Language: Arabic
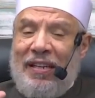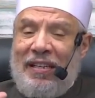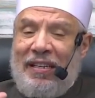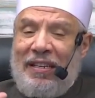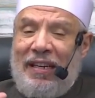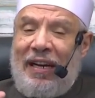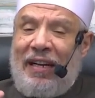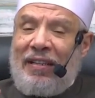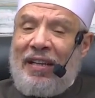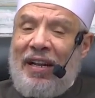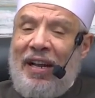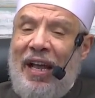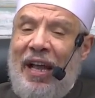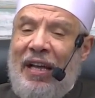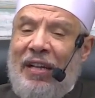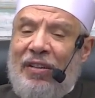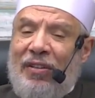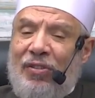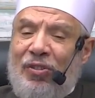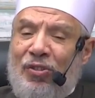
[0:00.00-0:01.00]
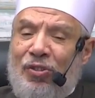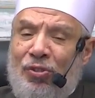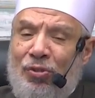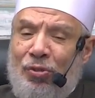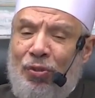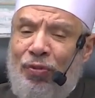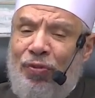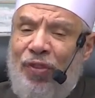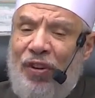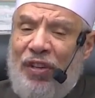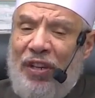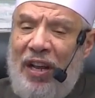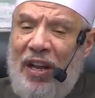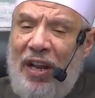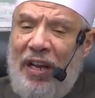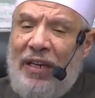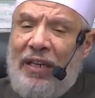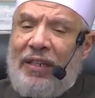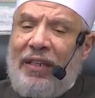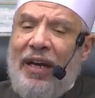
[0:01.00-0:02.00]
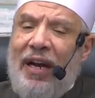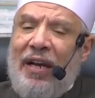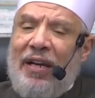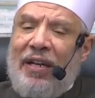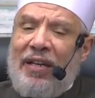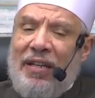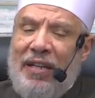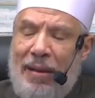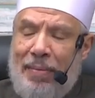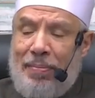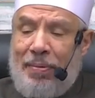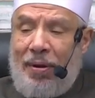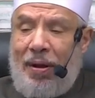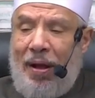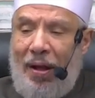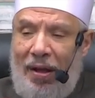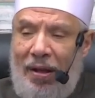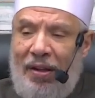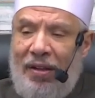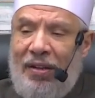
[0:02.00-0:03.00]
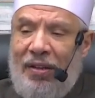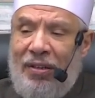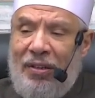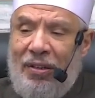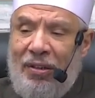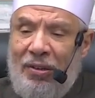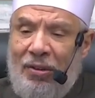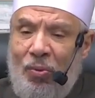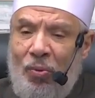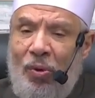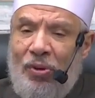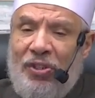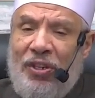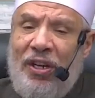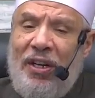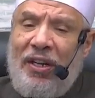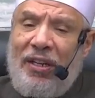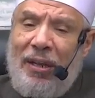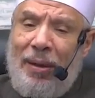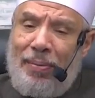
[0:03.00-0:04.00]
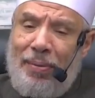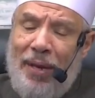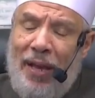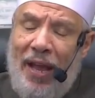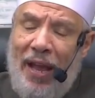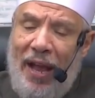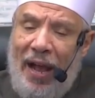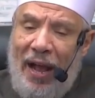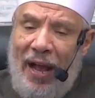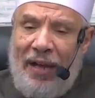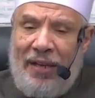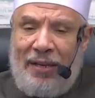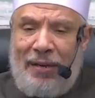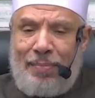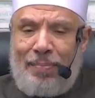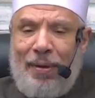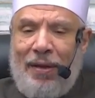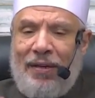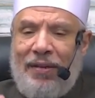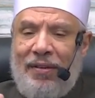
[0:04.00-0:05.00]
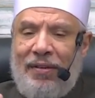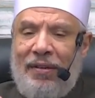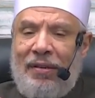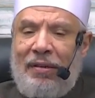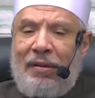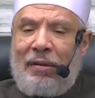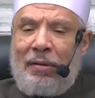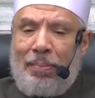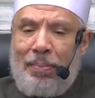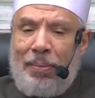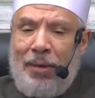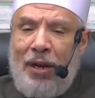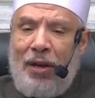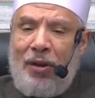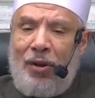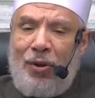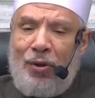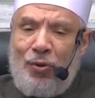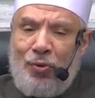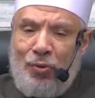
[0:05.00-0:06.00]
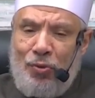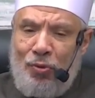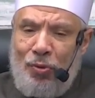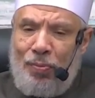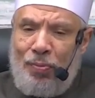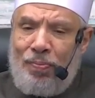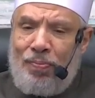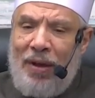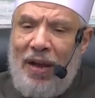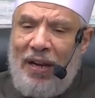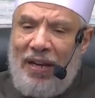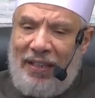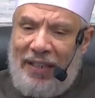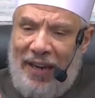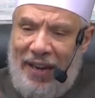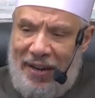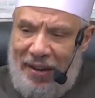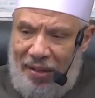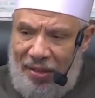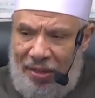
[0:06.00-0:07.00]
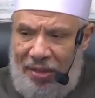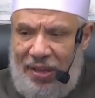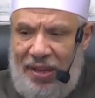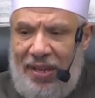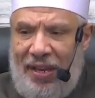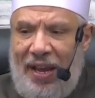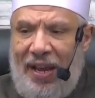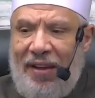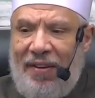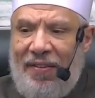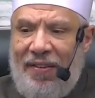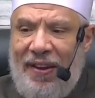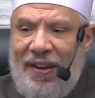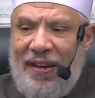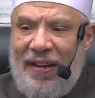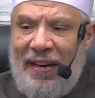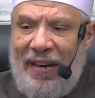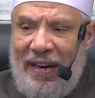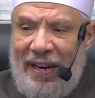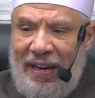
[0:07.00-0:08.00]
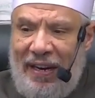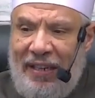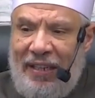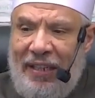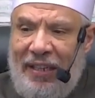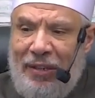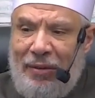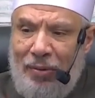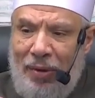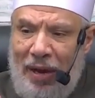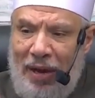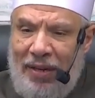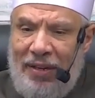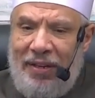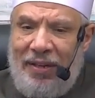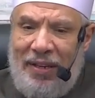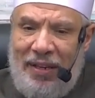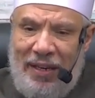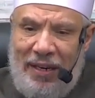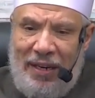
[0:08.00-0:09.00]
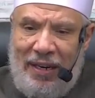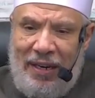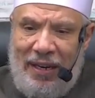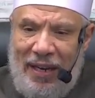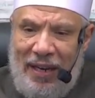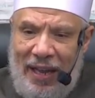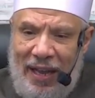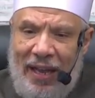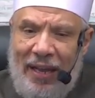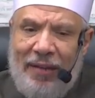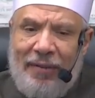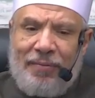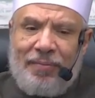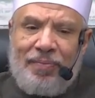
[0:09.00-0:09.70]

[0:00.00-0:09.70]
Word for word: يعني أنت الآن زفت إليك امرأة وجدت بها عيبا من العيوب الكارثية التي تؤدي إلى